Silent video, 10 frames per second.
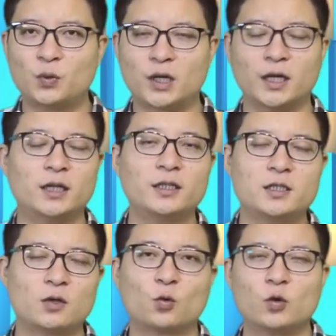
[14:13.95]
不可能
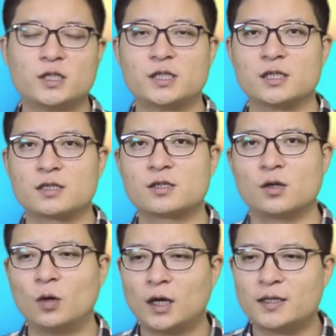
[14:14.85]
逆着国际形势
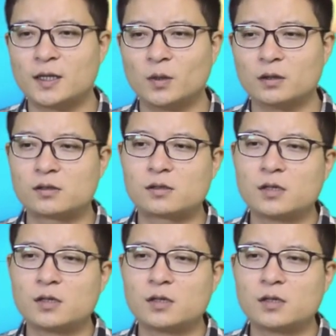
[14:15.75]
走。那么。